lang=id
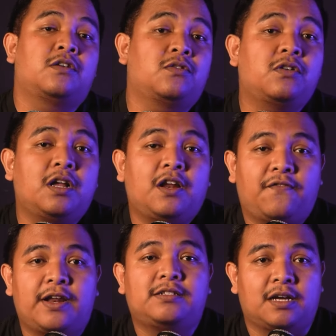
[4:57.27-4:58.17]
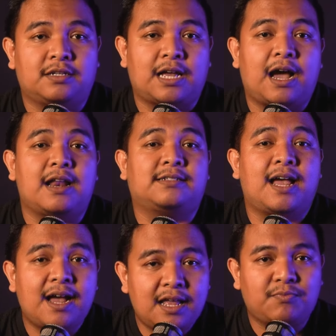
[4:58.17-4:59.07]
Google Adventures akan
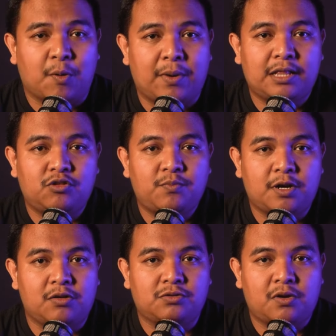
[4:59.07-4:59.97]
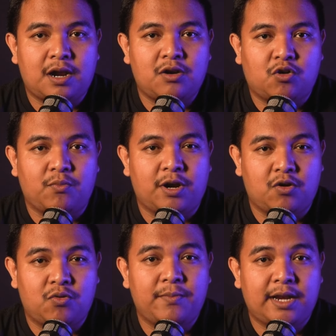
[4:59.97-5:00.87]
sangat membantu penelusuran
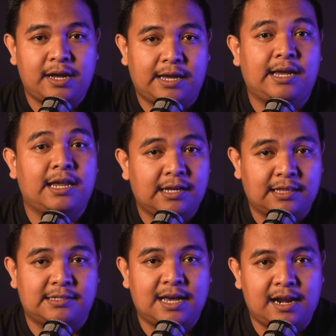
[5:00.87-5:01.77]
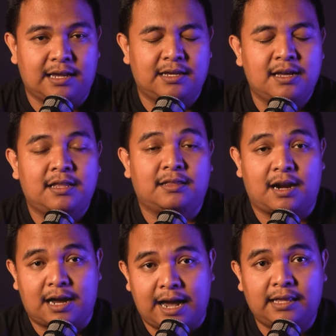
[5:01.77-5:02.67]
dokumen-dokumen yang ingin kita cari
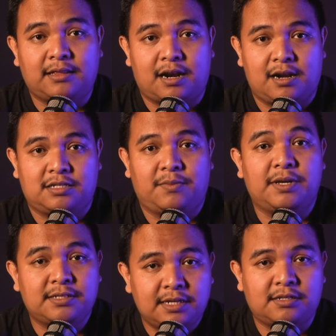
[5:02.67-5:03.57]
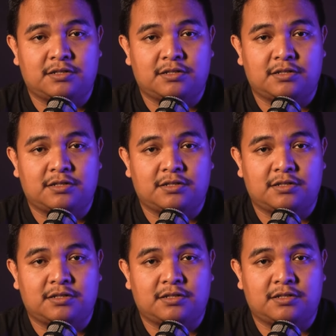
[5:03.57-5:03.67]
terkait relasi bisnis